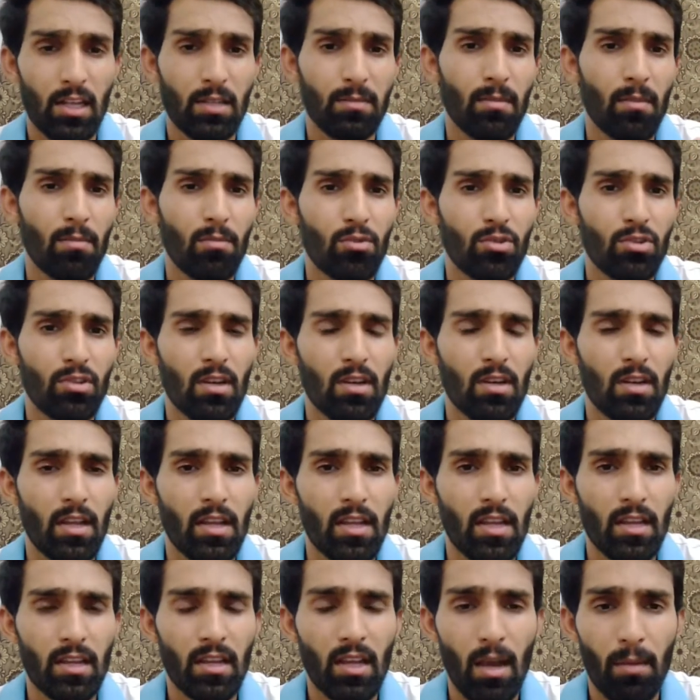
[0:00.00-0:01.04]
इसमें मुश्किल
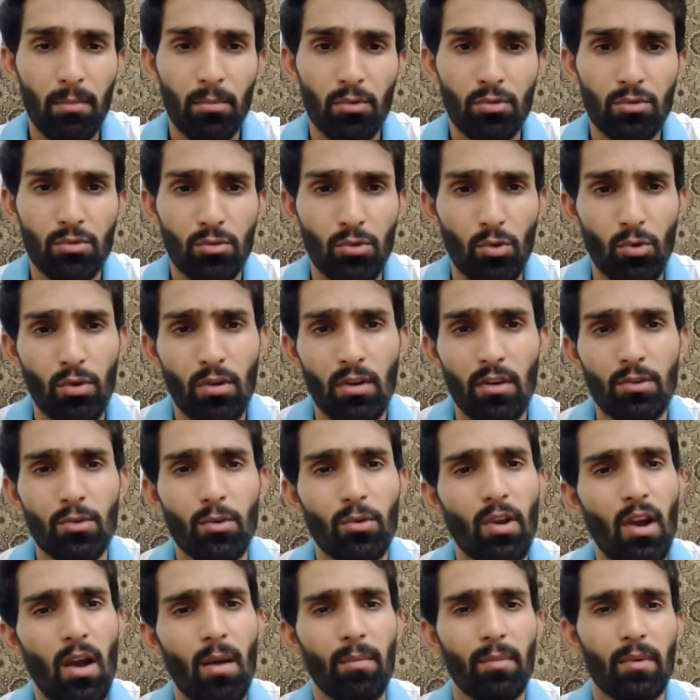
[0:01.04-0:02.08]
यही है कि आपको टोटल
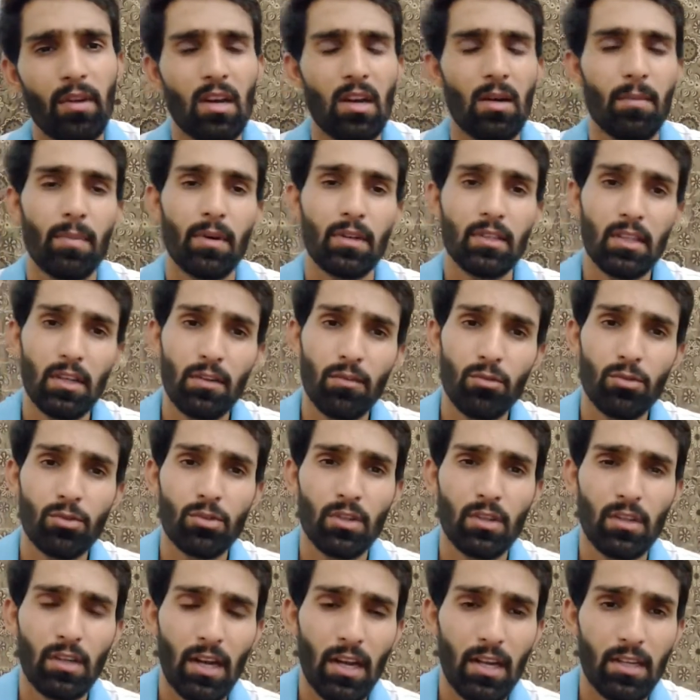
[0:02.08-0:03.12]
जो काम करना पड़ता है वो
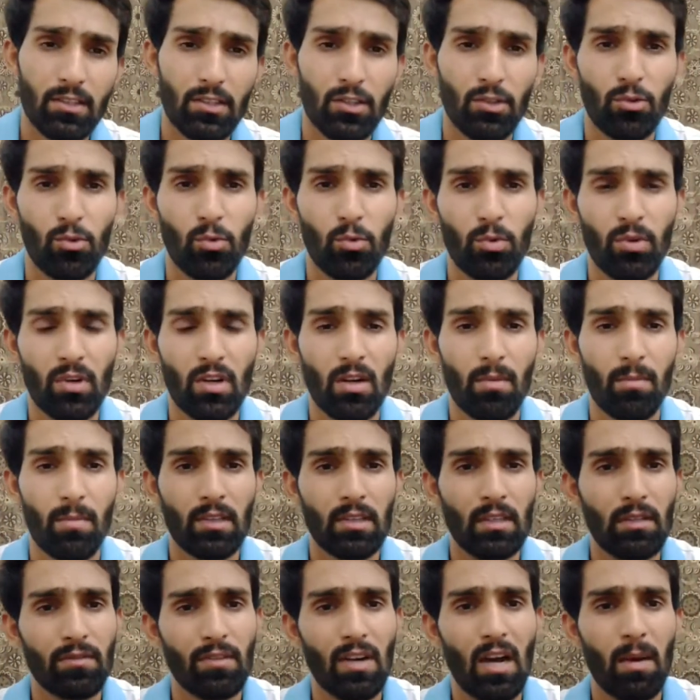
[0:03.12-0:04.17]
स्क्रैच के थ्रू करना
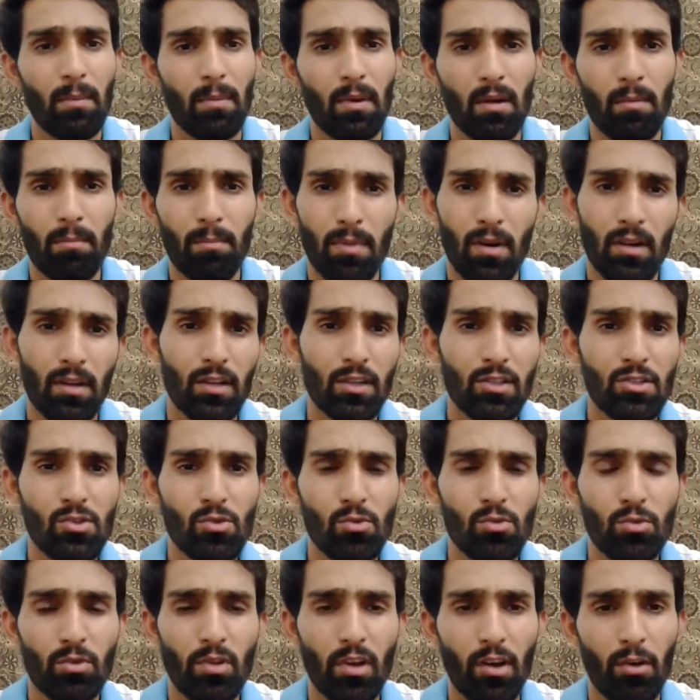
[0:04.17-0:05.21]
पड़ता है वहाँ पर हम प्लग
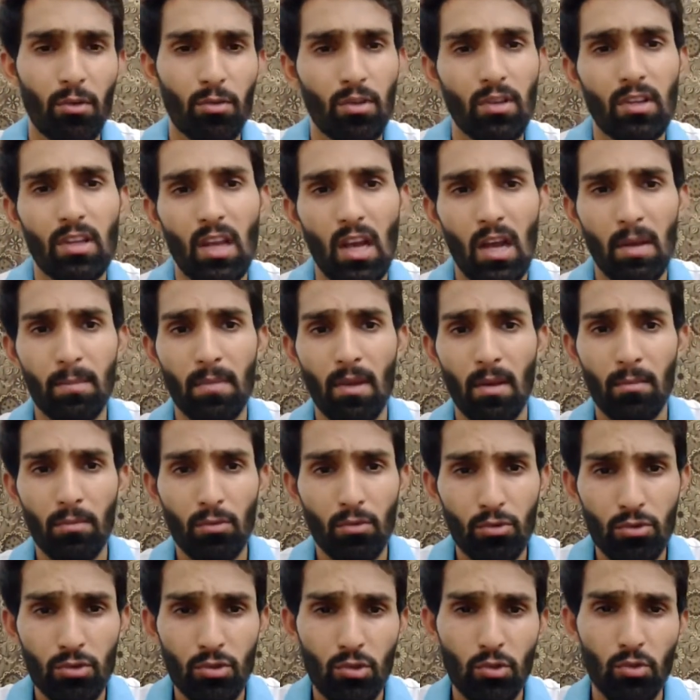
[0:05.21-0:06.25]
यूज़ कर रहे होते हैं यहाँ भी हम
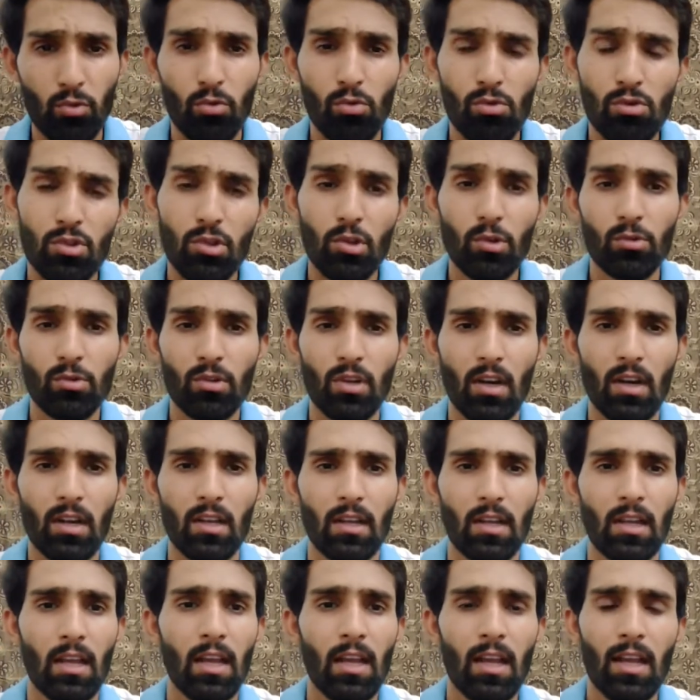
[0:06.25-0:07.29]
कुछ टूल्स यूज़
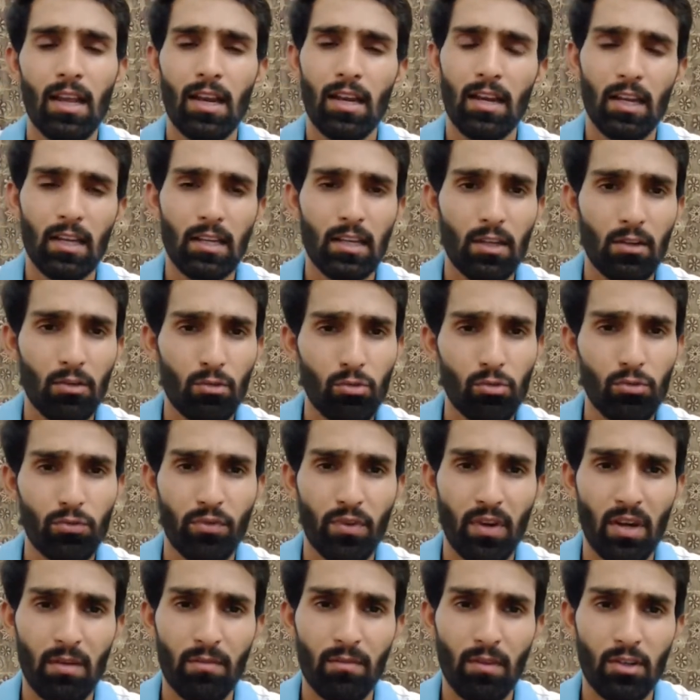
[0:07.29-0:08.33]
करेंगे लेकिन कुछ
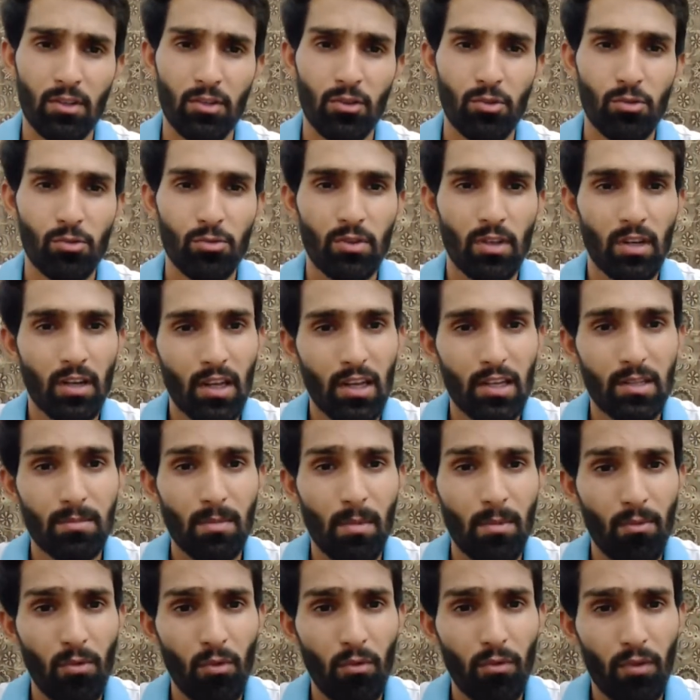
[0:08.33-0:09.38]
फ्रेमवर्क यूज़ करेंगे
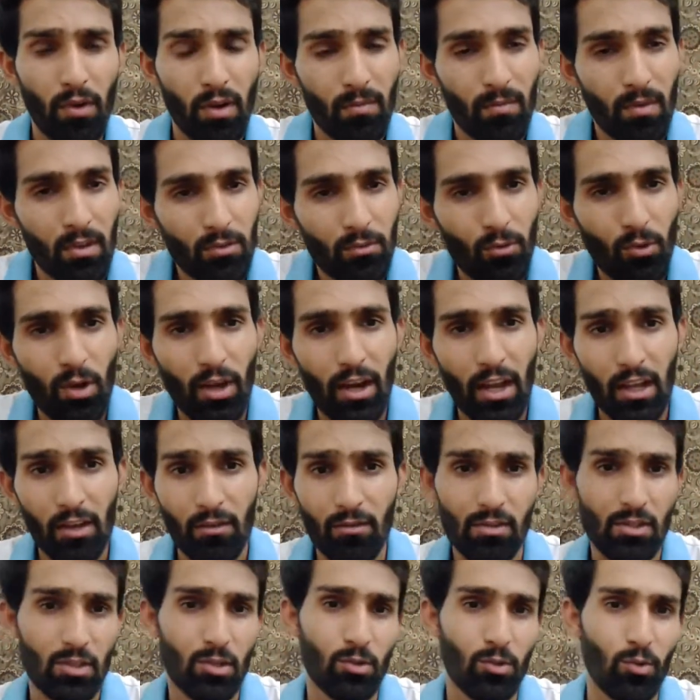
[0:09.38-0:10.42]
इसमें भी वो फ्रेमवर्क वो
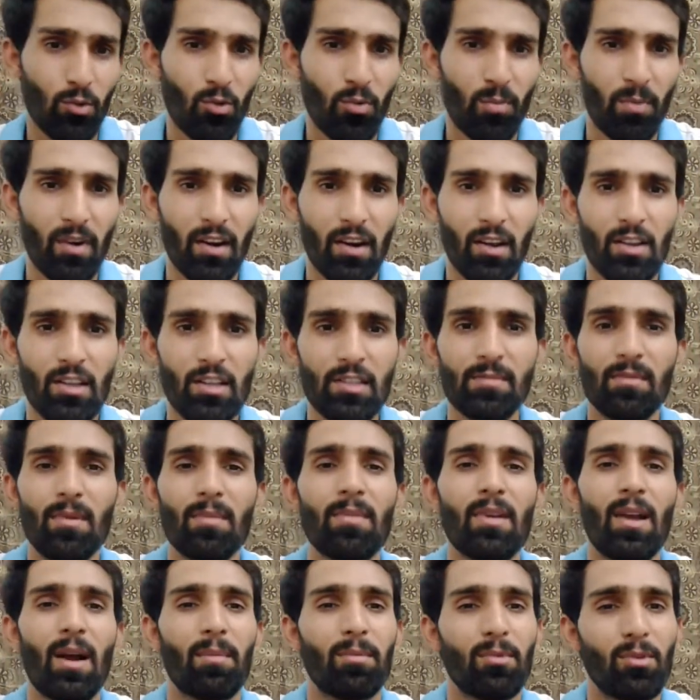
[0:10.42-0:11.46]
लैंग्वेज के तौर पर हैं
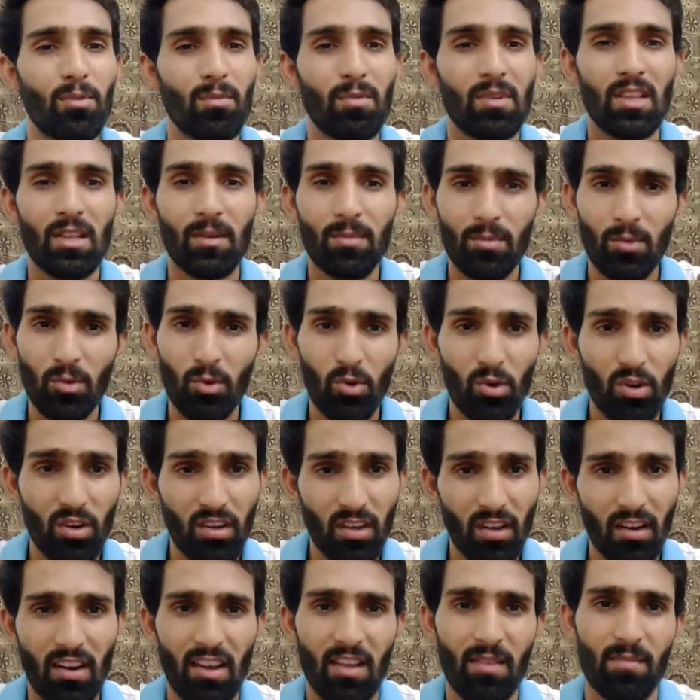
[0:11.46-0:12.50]
इसमें भी आपको मतलब कोड
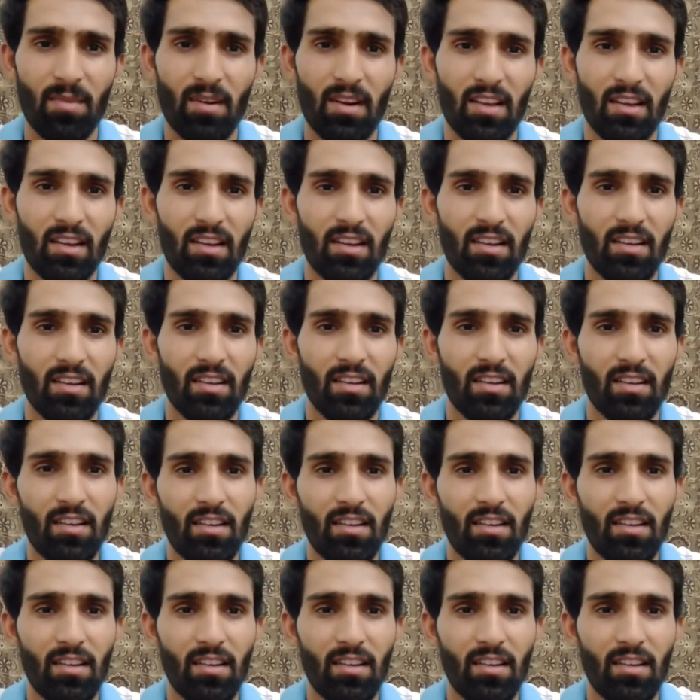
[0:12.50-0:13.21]
करना ही पड़ेगा